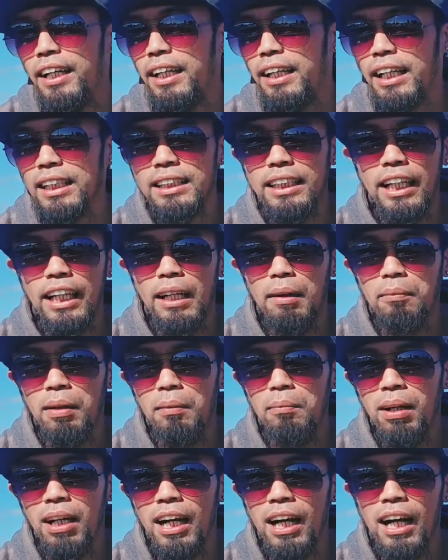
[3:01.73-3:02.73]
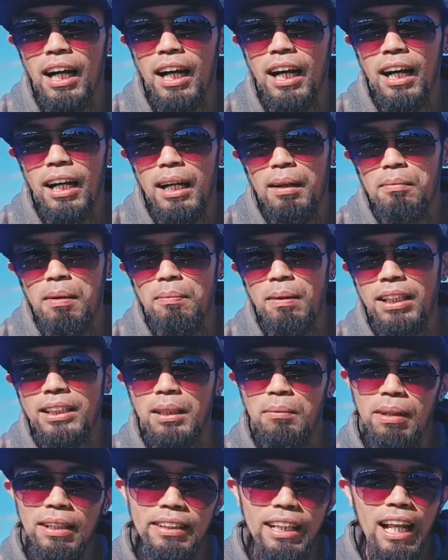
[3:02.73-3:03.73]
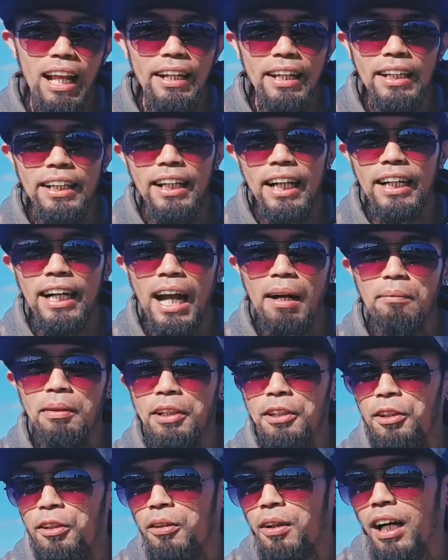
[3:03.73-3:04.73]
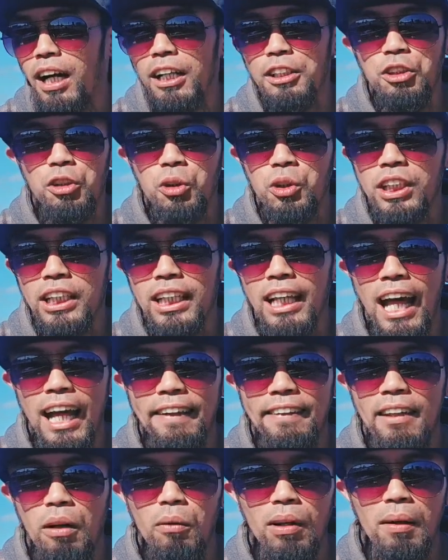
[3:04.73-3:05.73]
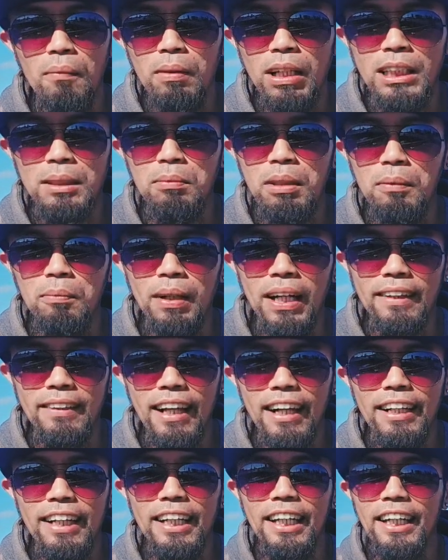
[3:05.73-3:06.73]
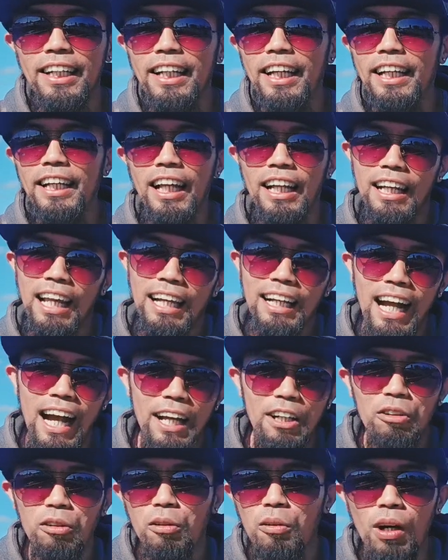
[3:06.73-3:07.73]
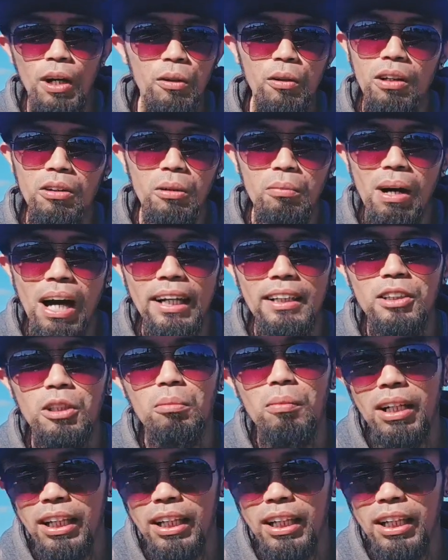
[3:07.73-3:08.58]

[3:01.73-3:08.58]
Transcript: Kasi may mga mapagsamantala na ginagamit yung uh, New Zealand na walang placement fee at nangihingi ng lagay o kung ano-ano man. So